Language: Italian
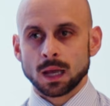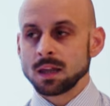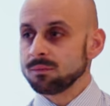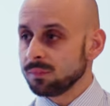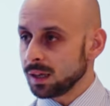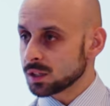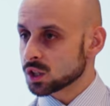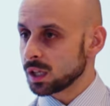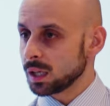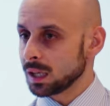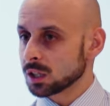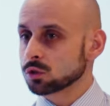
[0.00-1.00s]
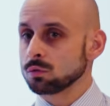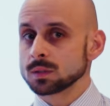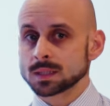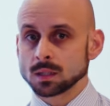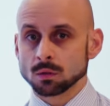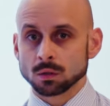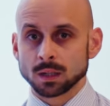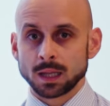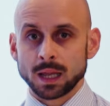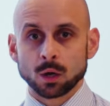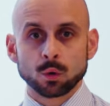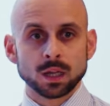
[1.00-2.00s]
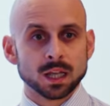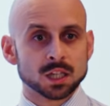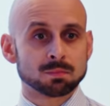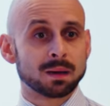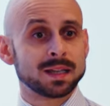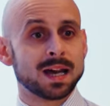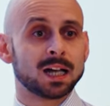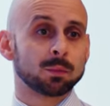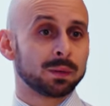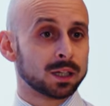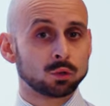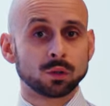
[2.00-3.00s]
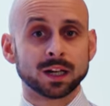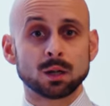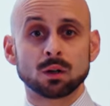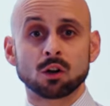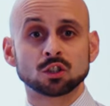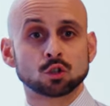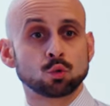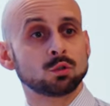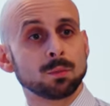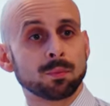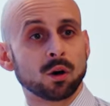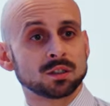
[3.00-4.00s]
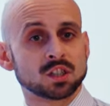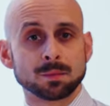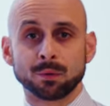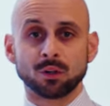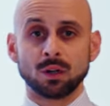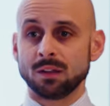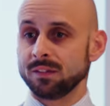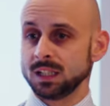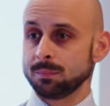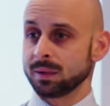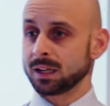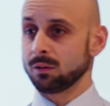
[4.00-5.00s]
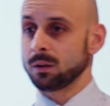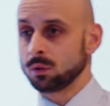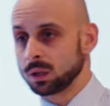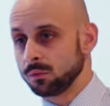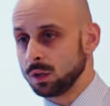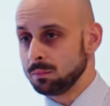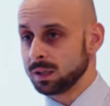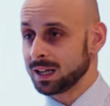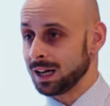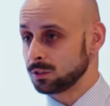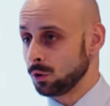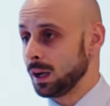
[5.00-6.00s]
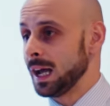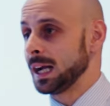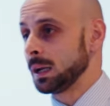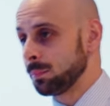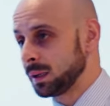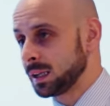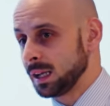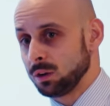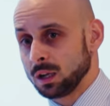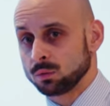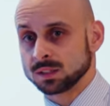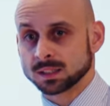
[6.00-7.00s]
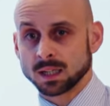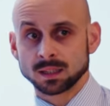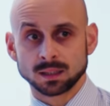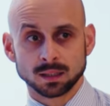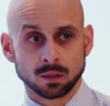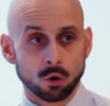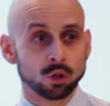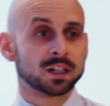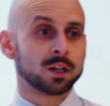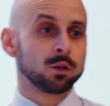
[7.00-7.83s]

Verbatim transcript: e invece la soluzione, è qui è sbagliato perché tu crei una cosa sulle tue ipotesi, poi non la vendi perché non è quello che vuole il mercato e anche perché non l'ha acquistata. Oltre che